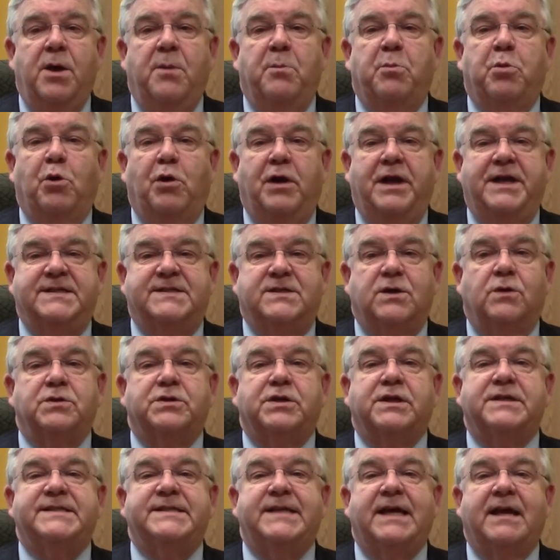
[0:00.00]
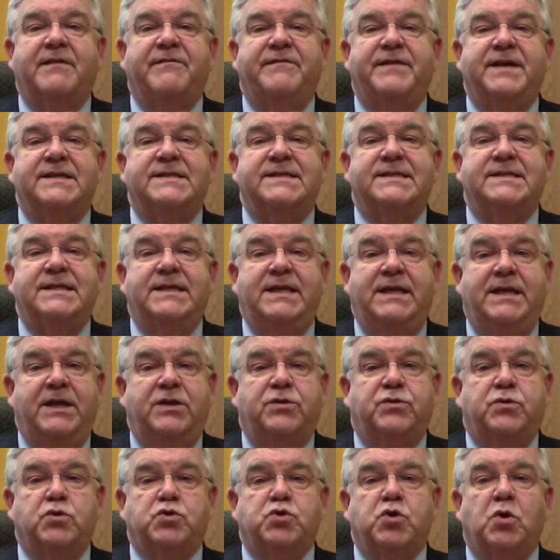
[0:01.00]
Pour les autres services, il
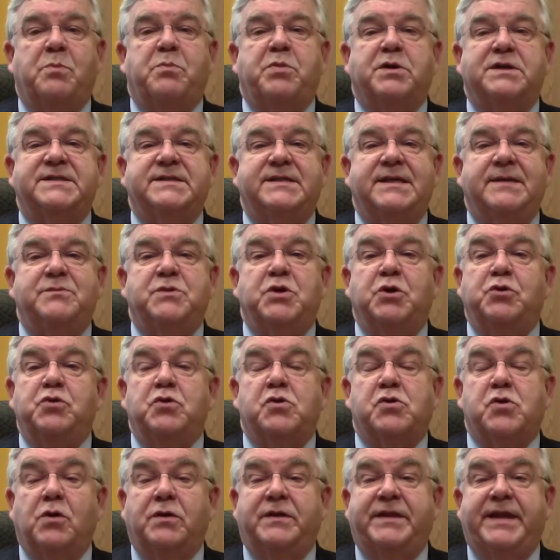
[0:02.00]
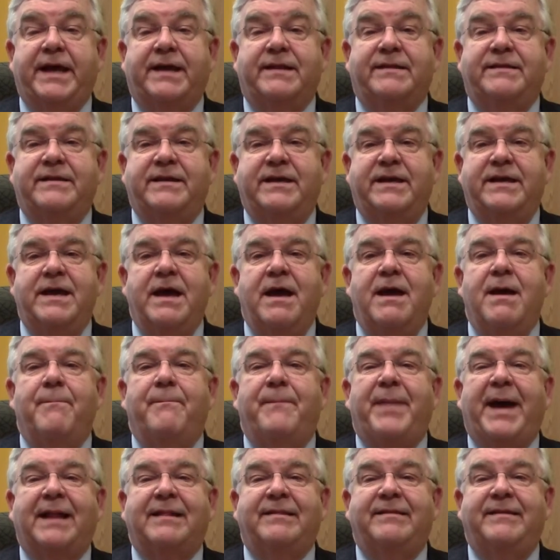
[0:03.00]
est toujours possible de nous contacter
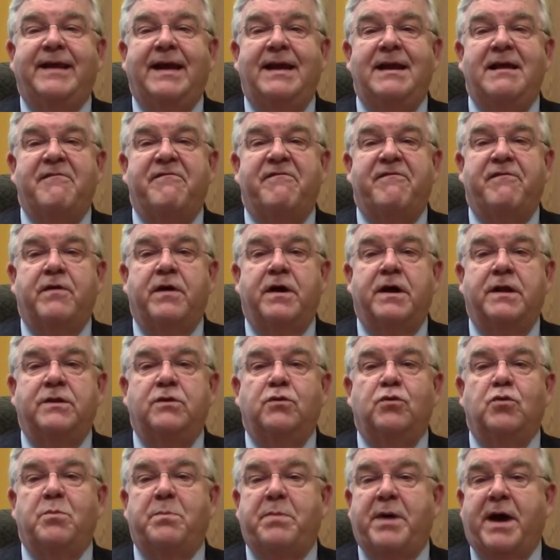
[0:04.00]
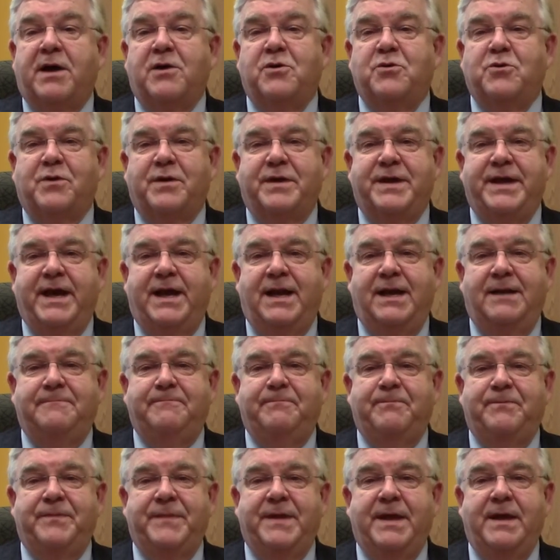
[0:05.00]
par téléphone ou par courriel.
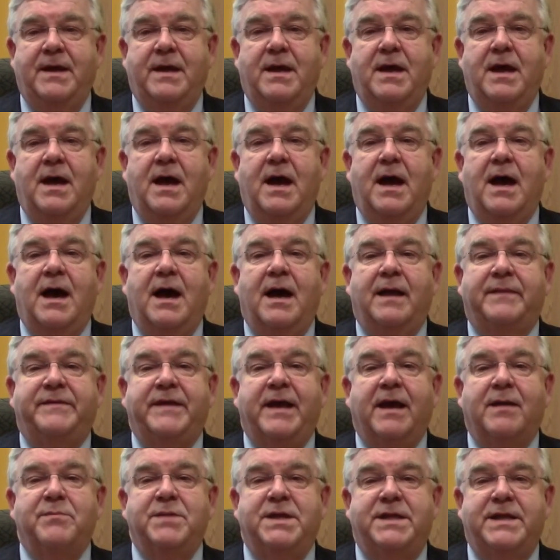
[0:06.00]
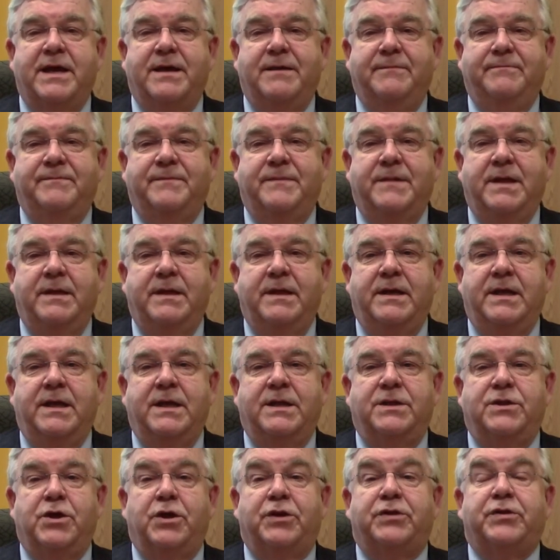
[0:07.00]
En terminant,
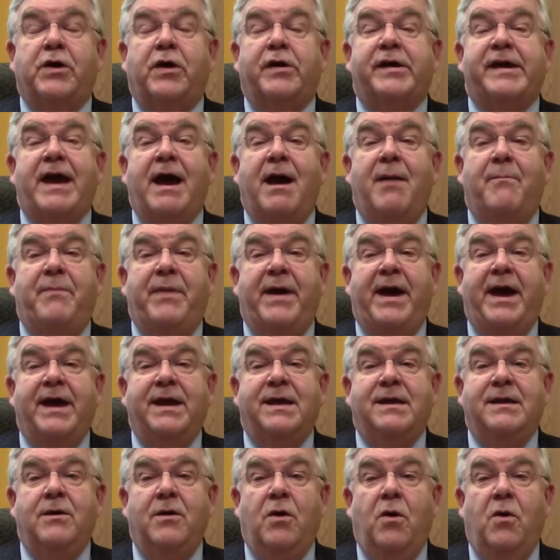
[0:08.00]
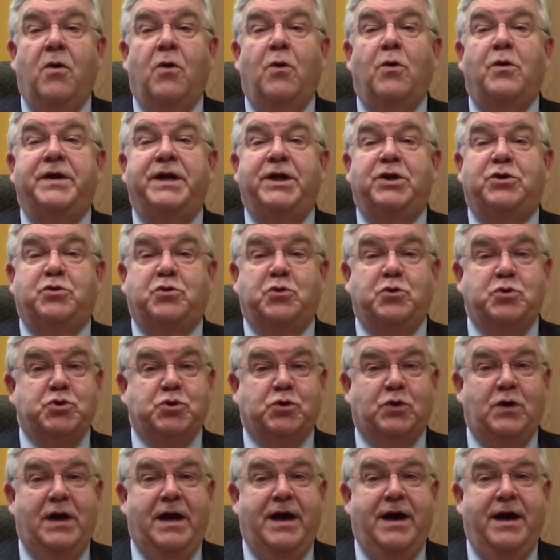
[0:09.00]
notre campagne On est
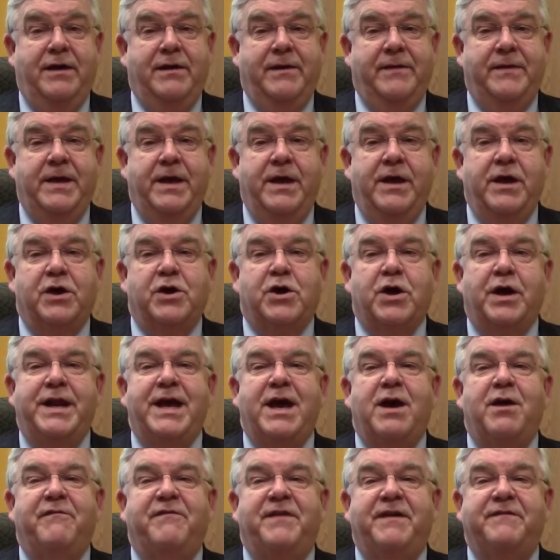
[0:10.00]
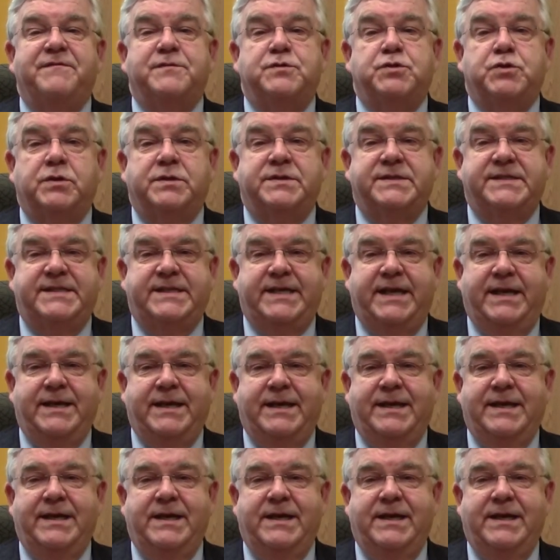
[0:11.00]
toujours là connaît un vif succès.